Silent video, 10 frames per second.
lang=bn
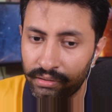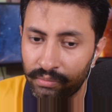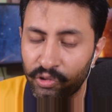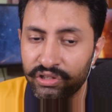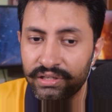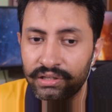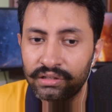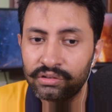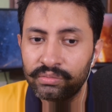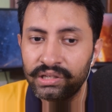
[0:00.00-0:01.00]
বলছি
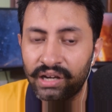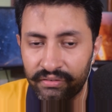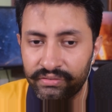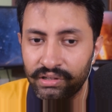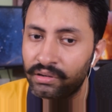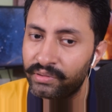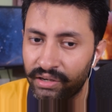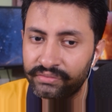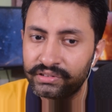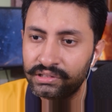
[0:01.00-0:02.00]
তুমি হাফ দাও আমি
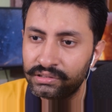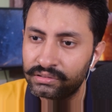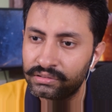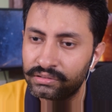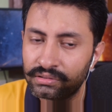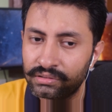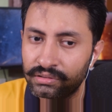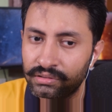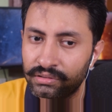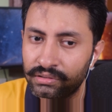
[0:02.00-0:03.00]
হাফ দিই আচ্ছা ঠিক
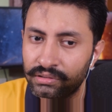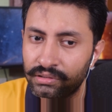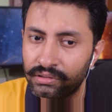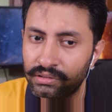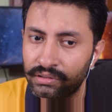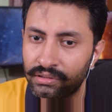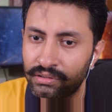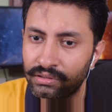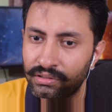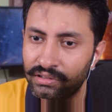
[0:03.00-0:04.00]
আছে আমি
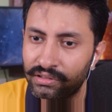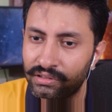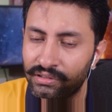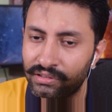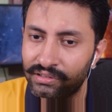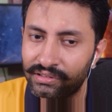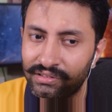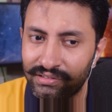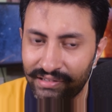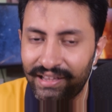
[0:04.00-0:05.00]
আড়াইশো টাকা দেবো
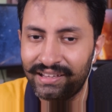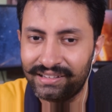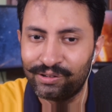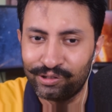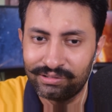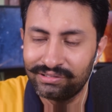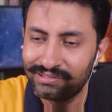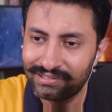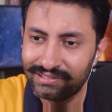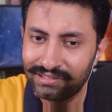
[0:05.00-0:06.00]
হ্যাঁ হ্যাঁ দাও দাও
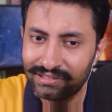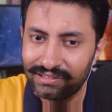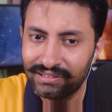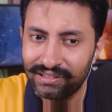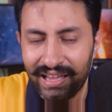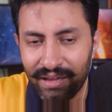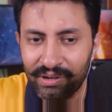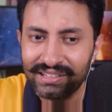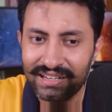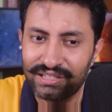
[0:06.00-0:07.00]
খুচরো হবে তো হ্যাঁ আমার
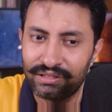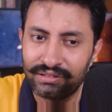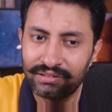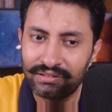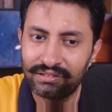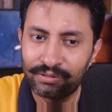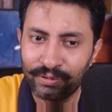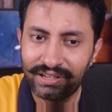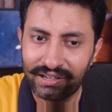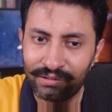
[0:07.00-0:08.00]
কাছে আছে কুড়ি
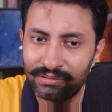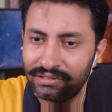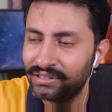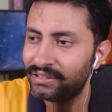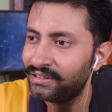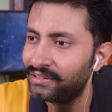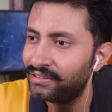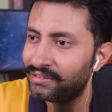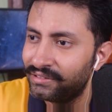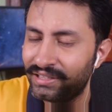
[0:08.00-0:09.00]
টাকা না
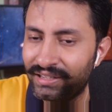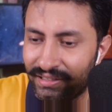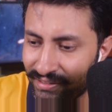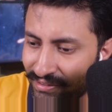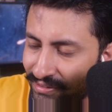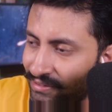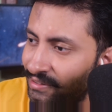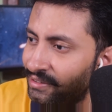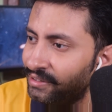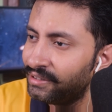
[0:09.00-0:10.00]
ঠিক আছে
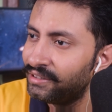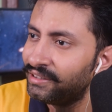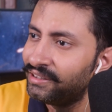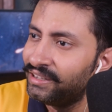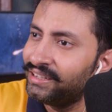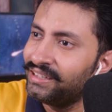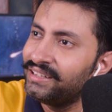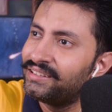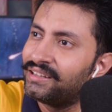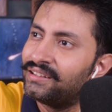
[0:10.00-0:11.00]
এ
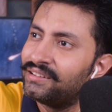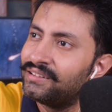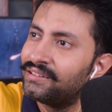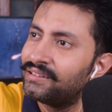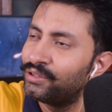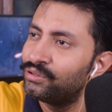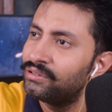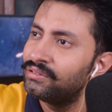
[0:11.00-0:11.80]
নিন দাদা দেখুন তো